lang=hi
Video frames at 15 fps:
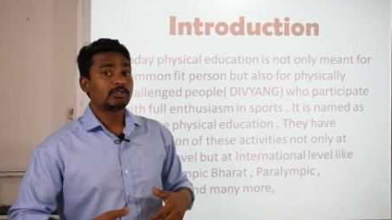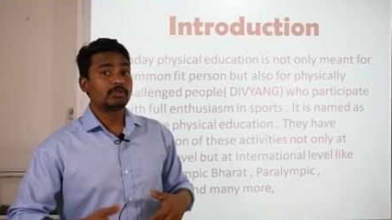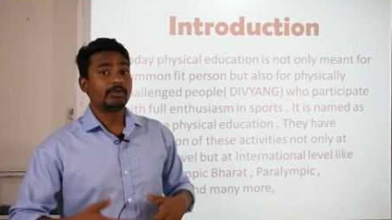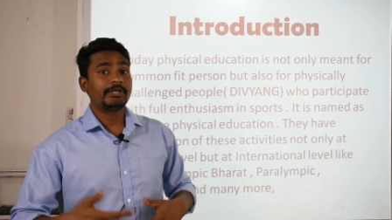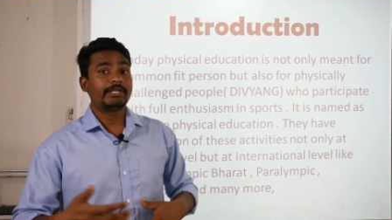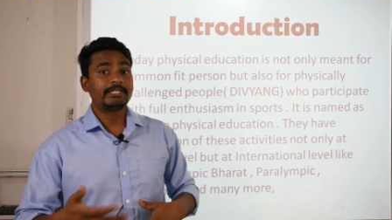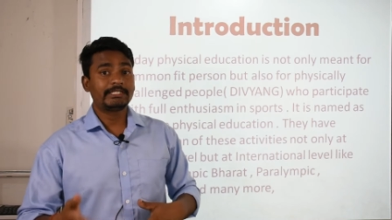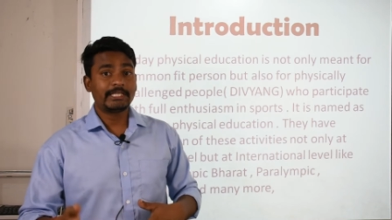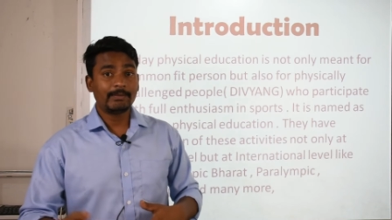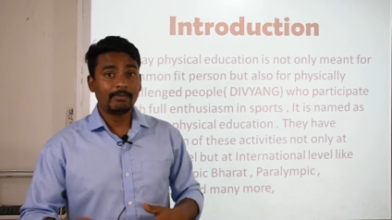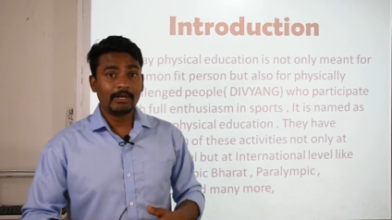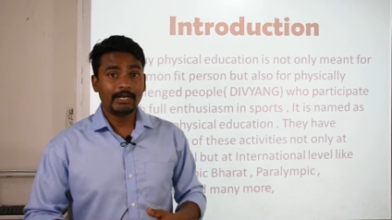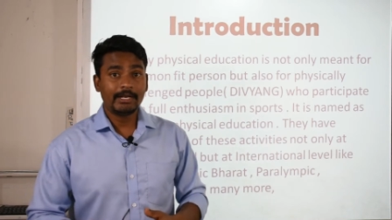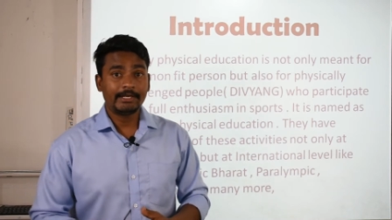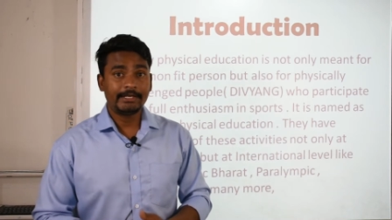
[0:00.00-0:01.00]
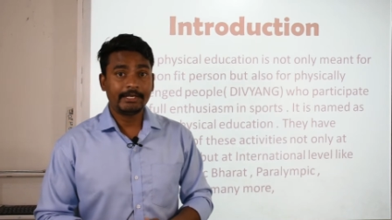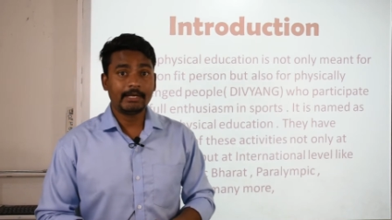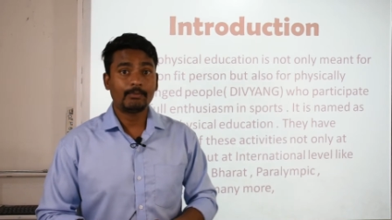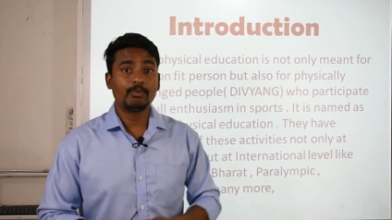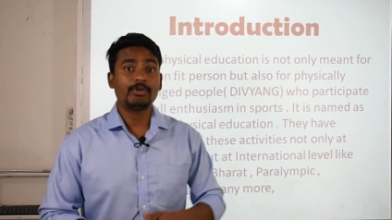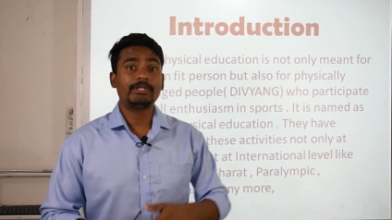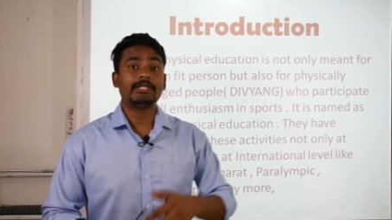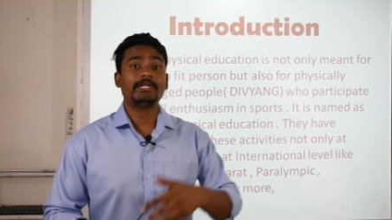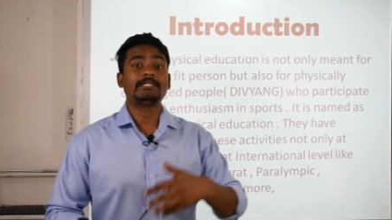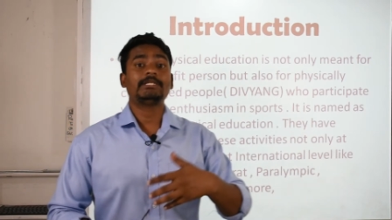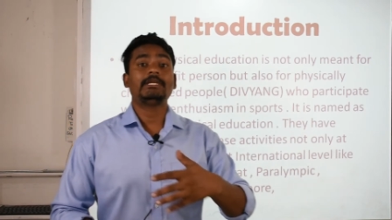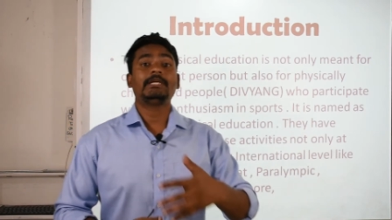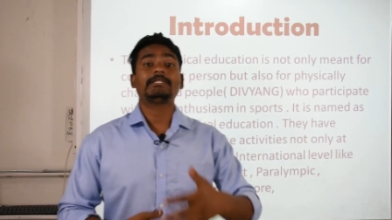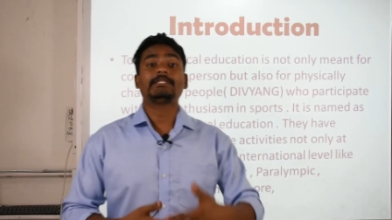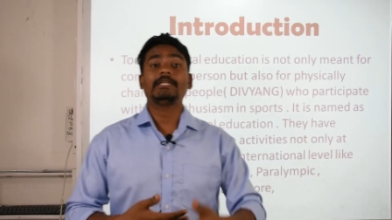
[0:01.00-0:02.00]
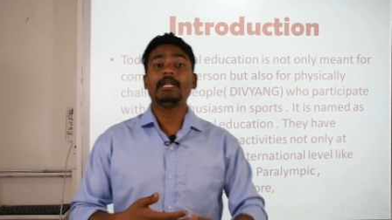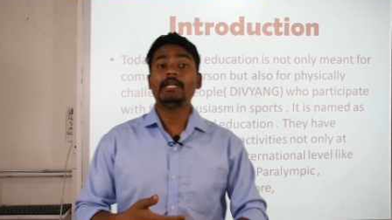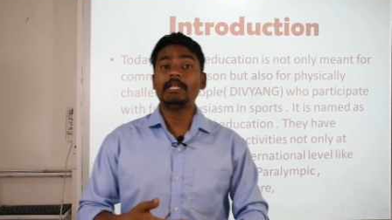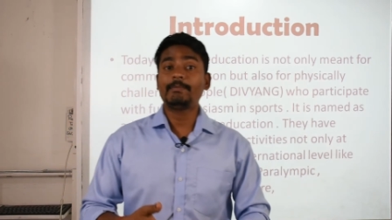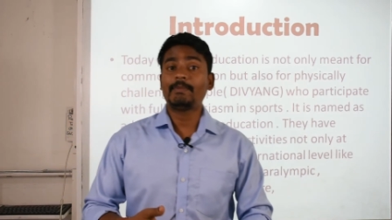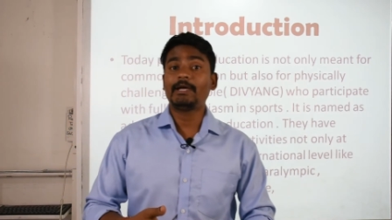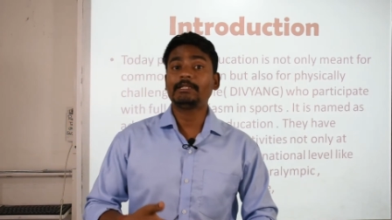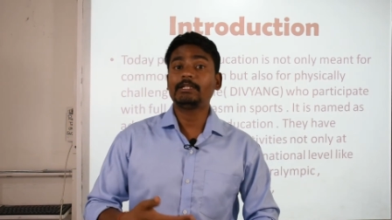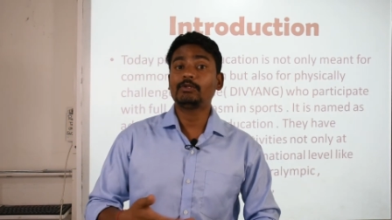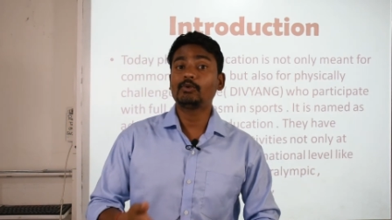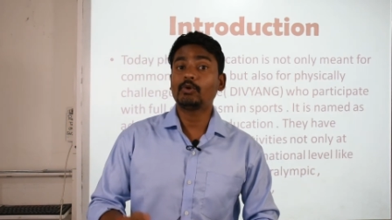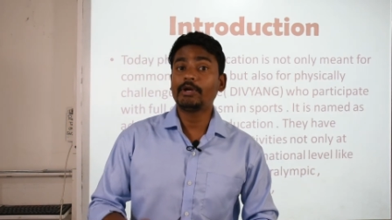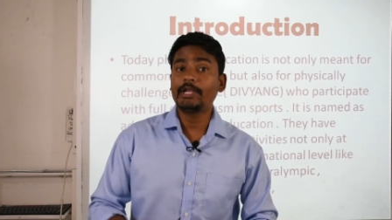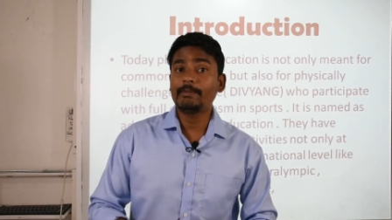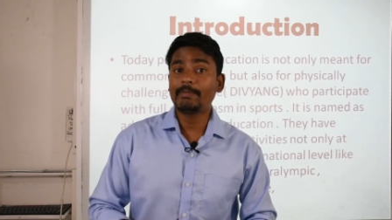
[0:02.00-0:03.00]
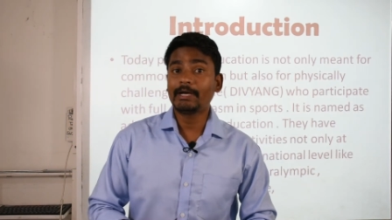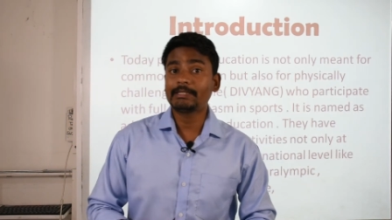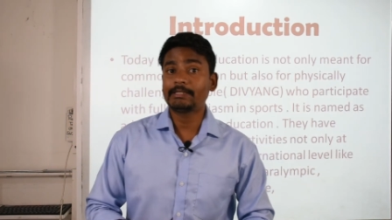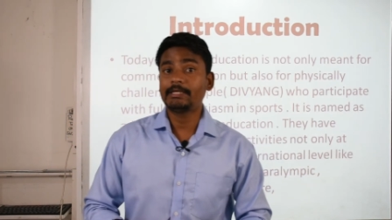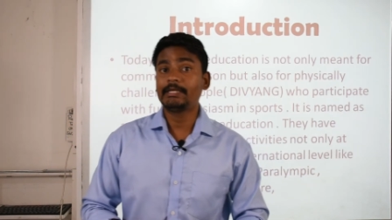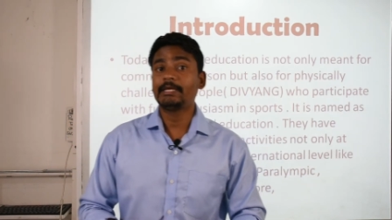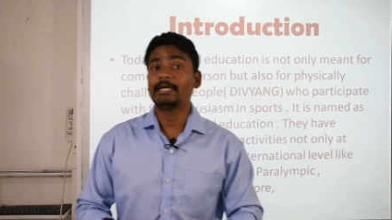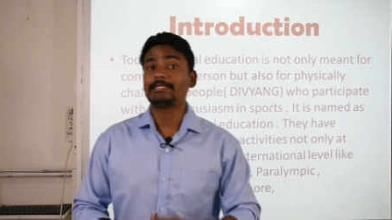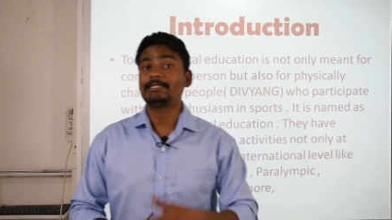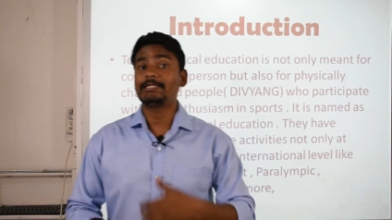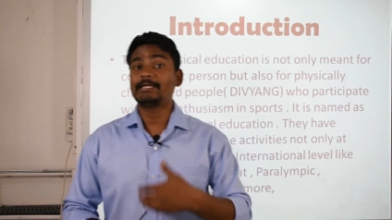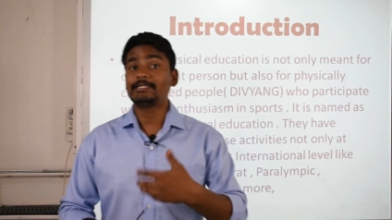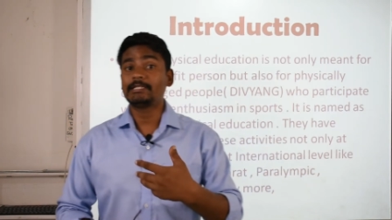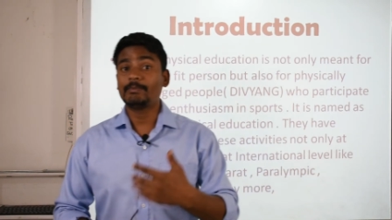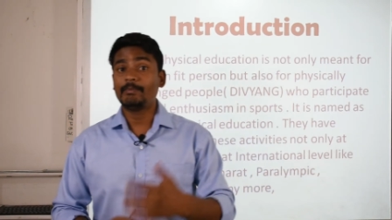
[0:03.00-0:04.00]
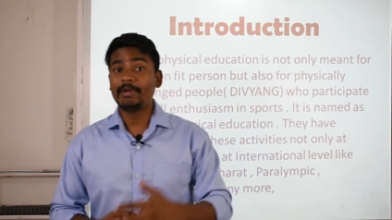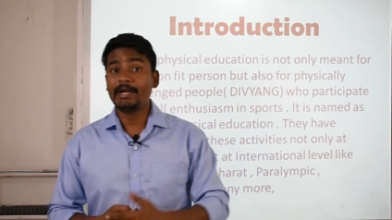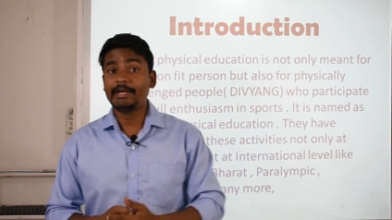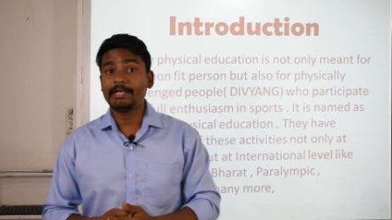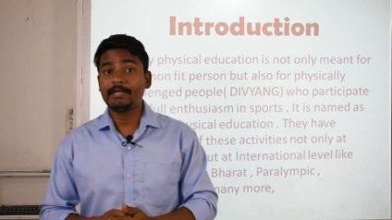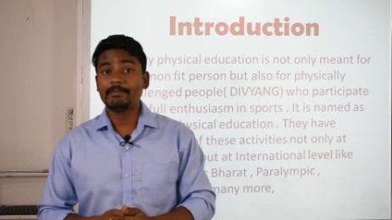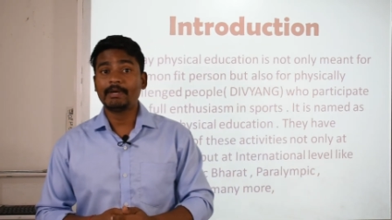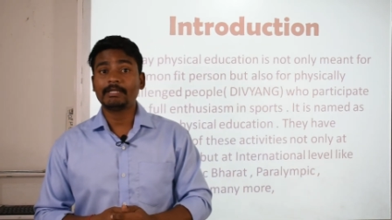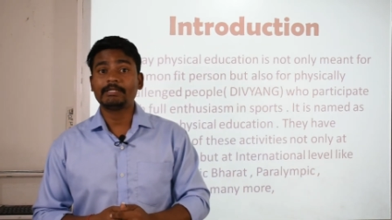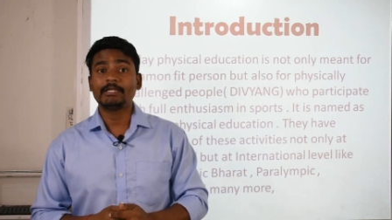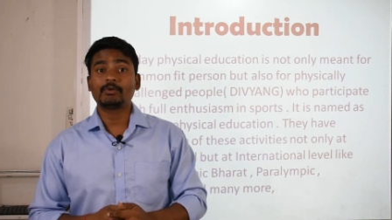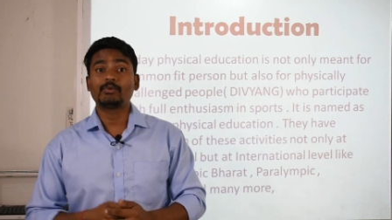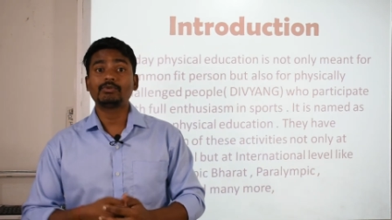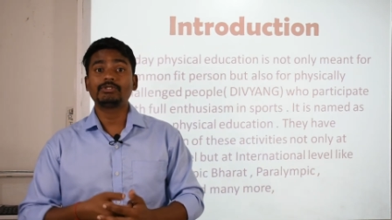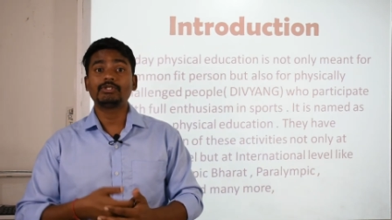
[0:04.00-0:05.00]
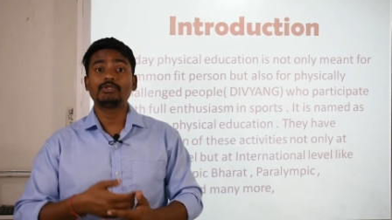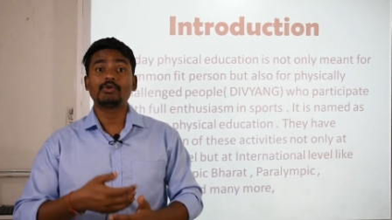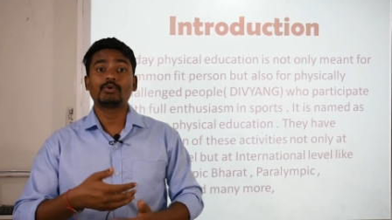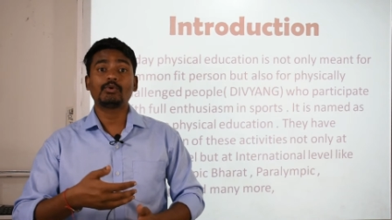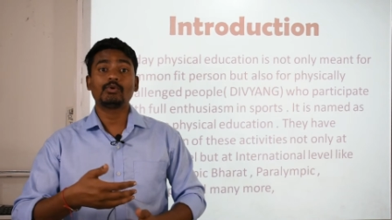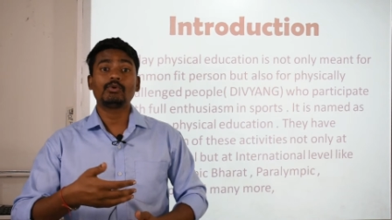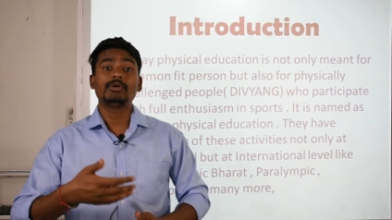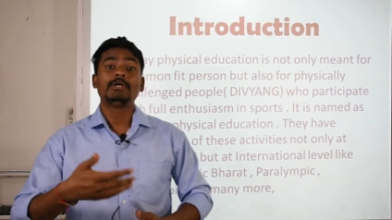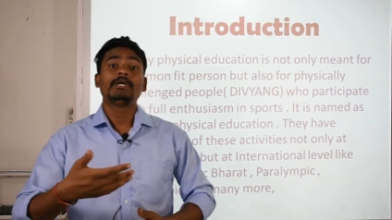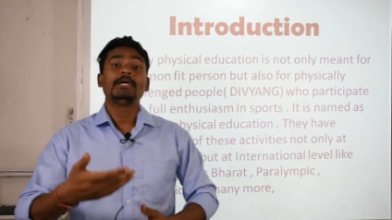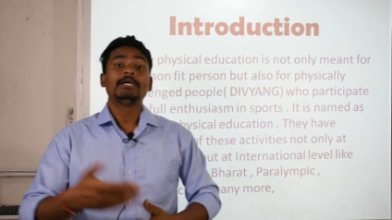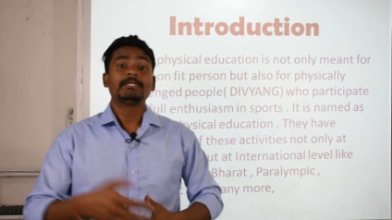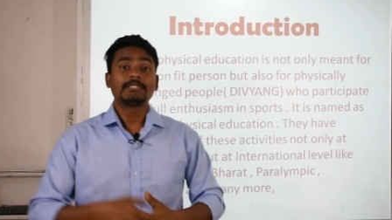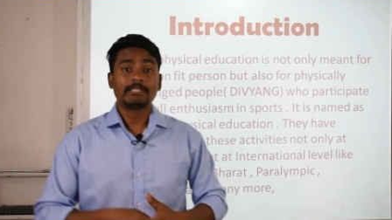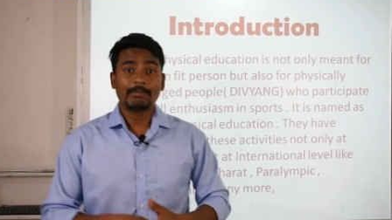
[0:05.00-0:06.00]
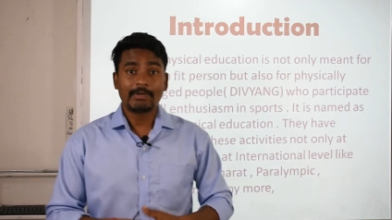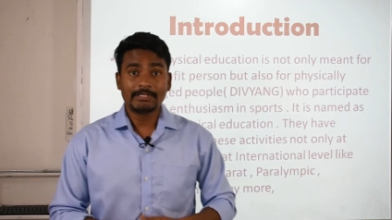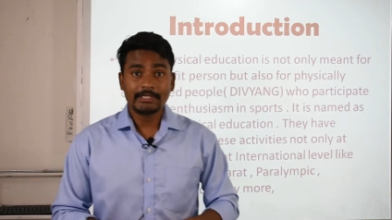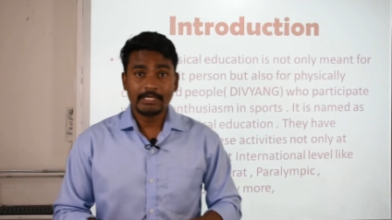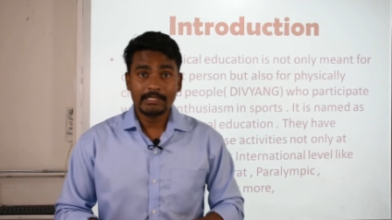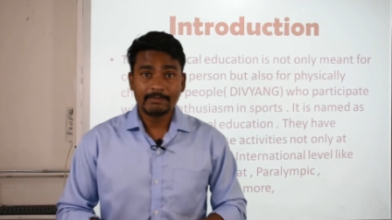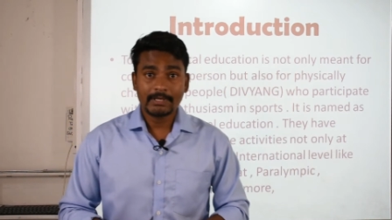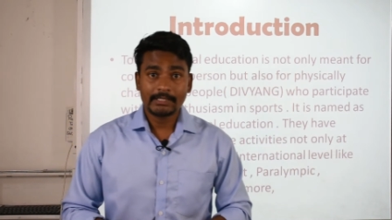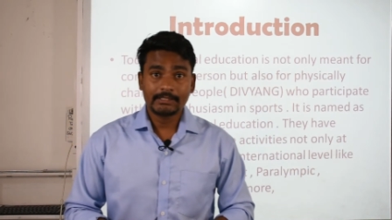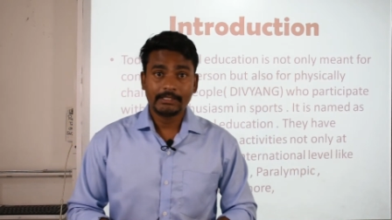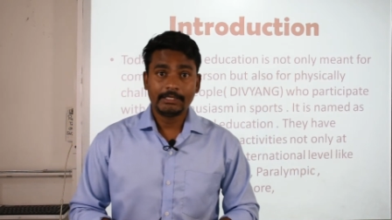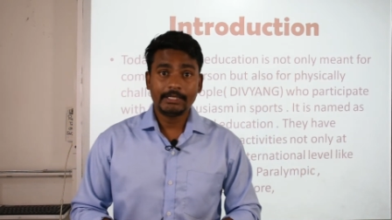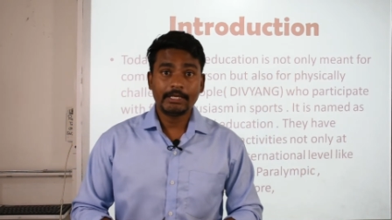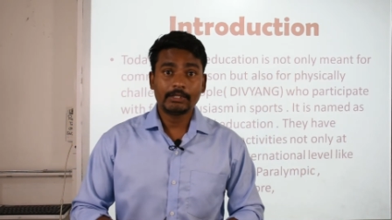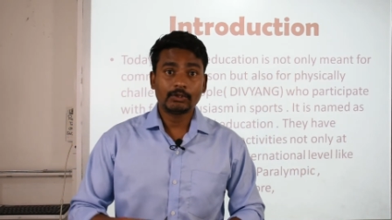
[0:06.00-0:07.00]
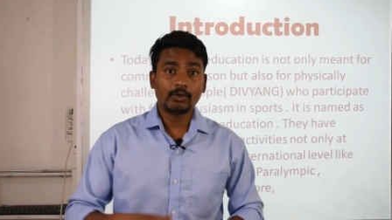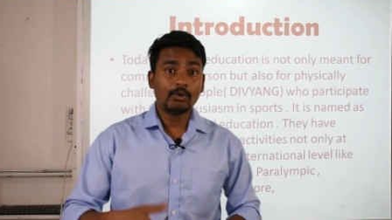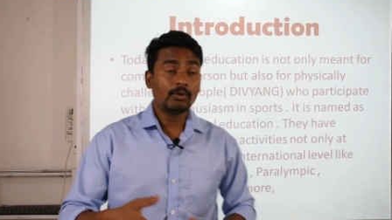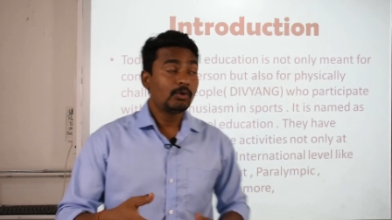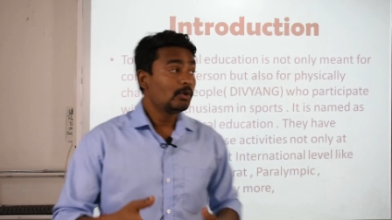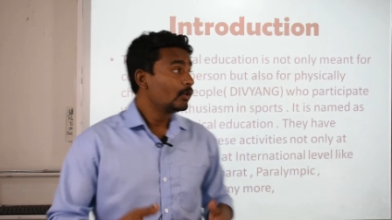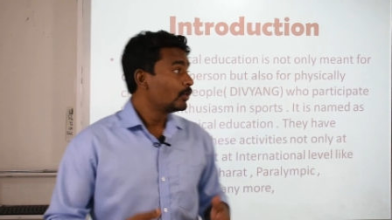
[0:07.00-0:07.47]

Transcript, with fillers: जो डिसेबल है ठीक है पूरी तरह से चल नहीं पाते दौड़ नहीं पाते हैं अच्छी तरह से बैठ नहीं पाते कुछ चीज़ों को समझ नहीं पाते ठीक है तो